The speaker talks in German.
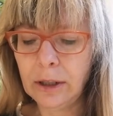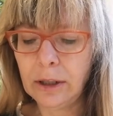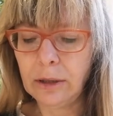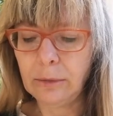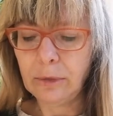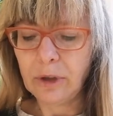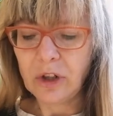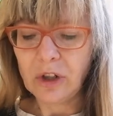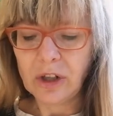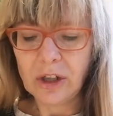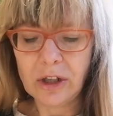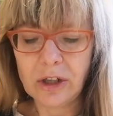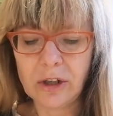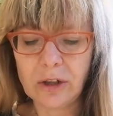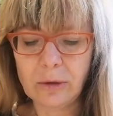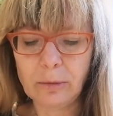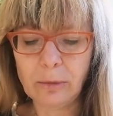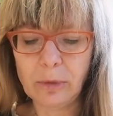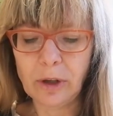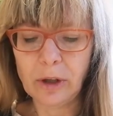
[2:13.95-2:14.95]
die mit
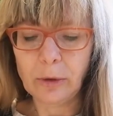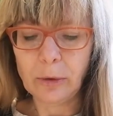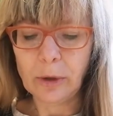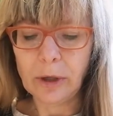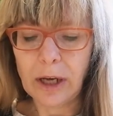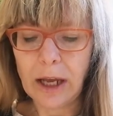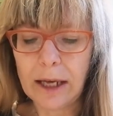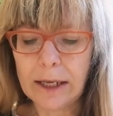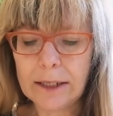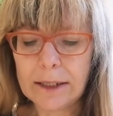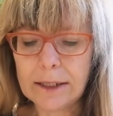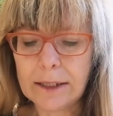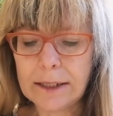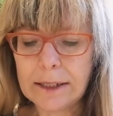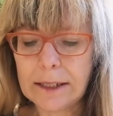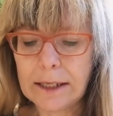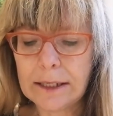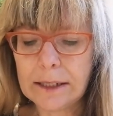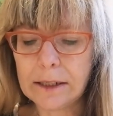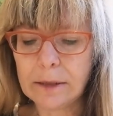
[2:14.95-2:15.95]
stechendem Blick und leicht
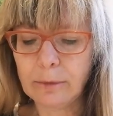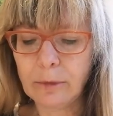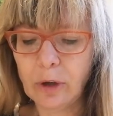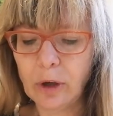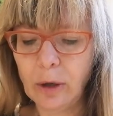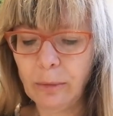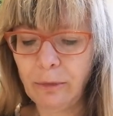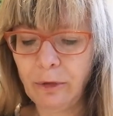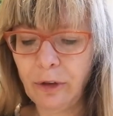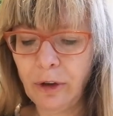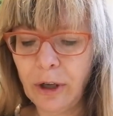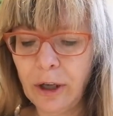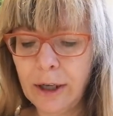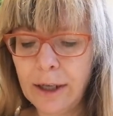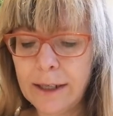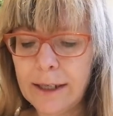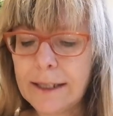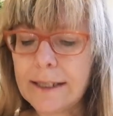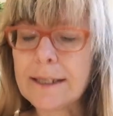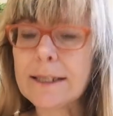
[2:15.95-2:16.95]
gesenktem Kopf
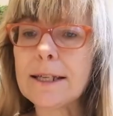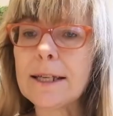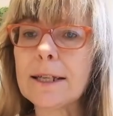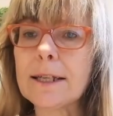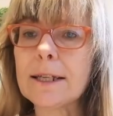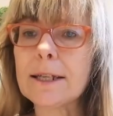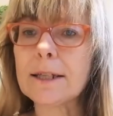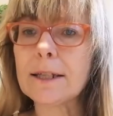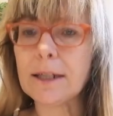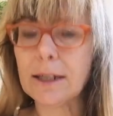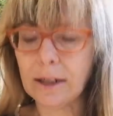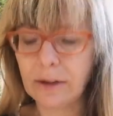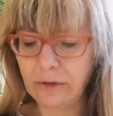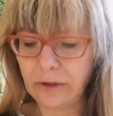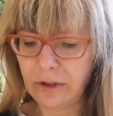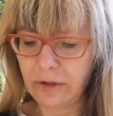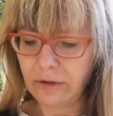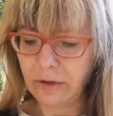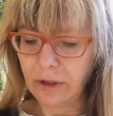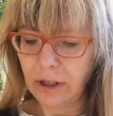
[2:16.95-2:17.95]
tatsächlich
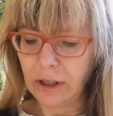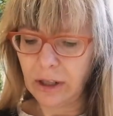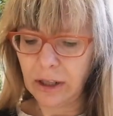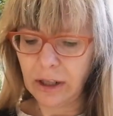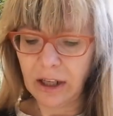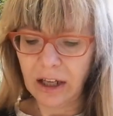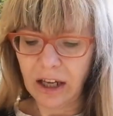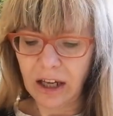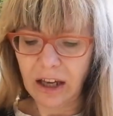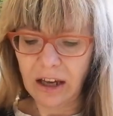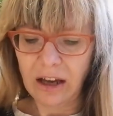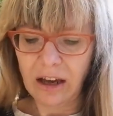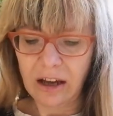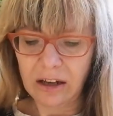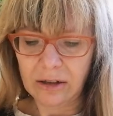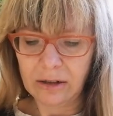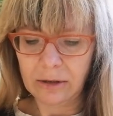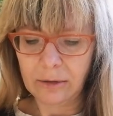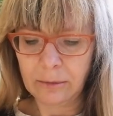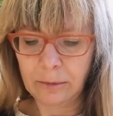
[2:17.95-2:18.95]
etwas von einer Krähe
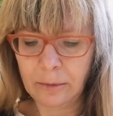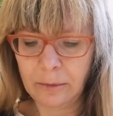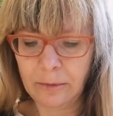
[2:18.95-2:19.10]
hatte.